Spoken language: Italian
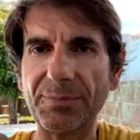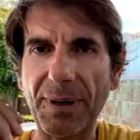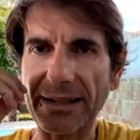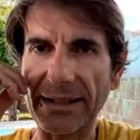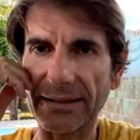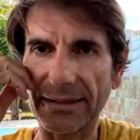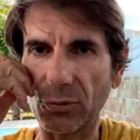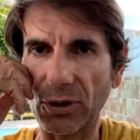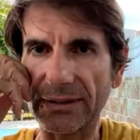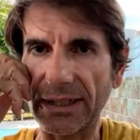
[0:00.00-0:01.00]
Spagna
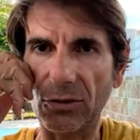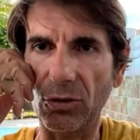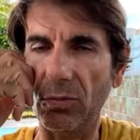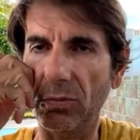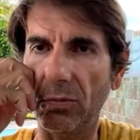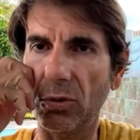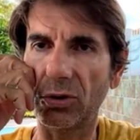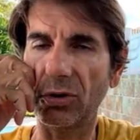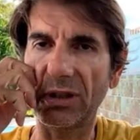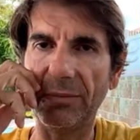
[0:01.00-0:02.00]
pur essendo
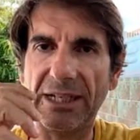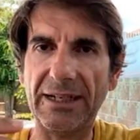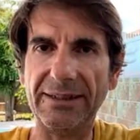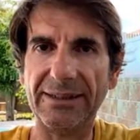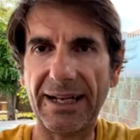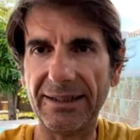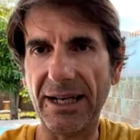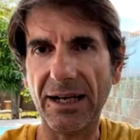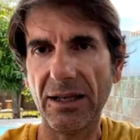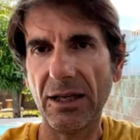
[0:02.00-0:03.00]
molto simile
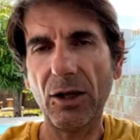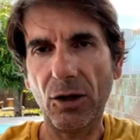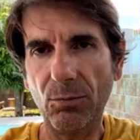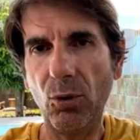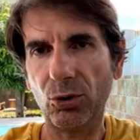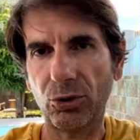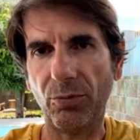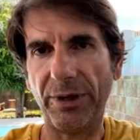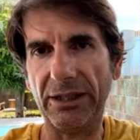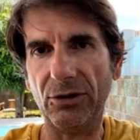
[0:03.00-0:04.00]
all'Italia molto
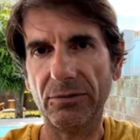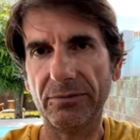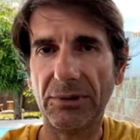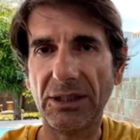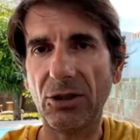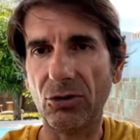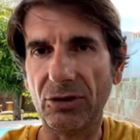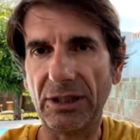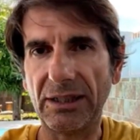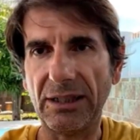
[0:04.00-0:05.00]
meno, mi dicono
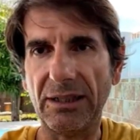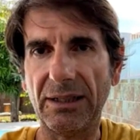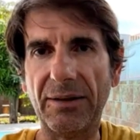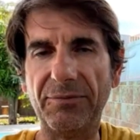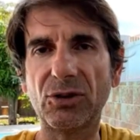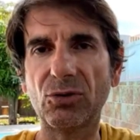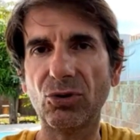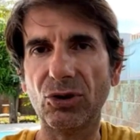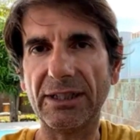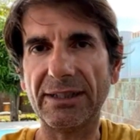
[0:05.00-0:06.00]
da chi ha
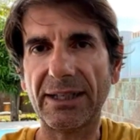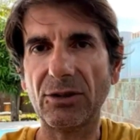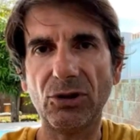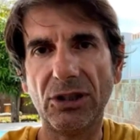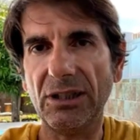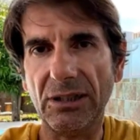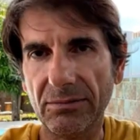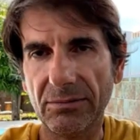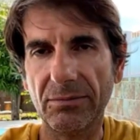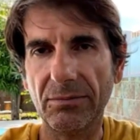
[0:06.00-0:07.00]
vissuto negli Stati Uniti
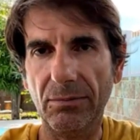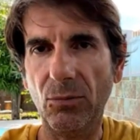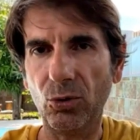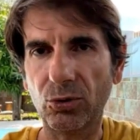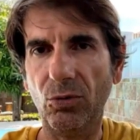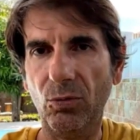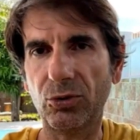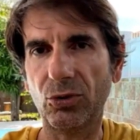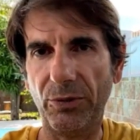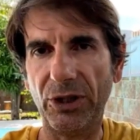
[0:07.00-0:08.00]
molto
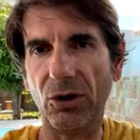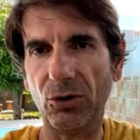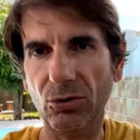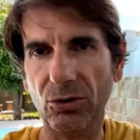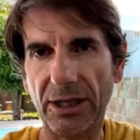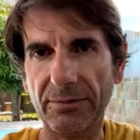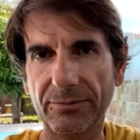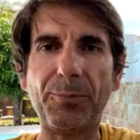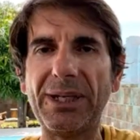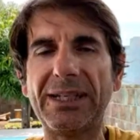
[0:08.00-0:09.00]
molto meno ancora
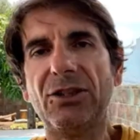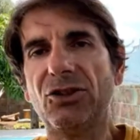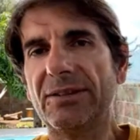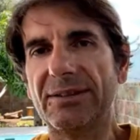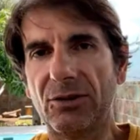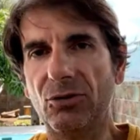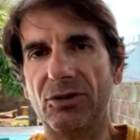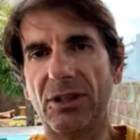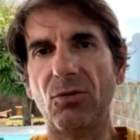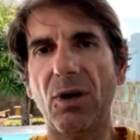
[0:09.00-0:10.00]
perché c'è questa
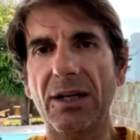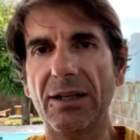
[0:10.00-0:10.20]
cosa qua?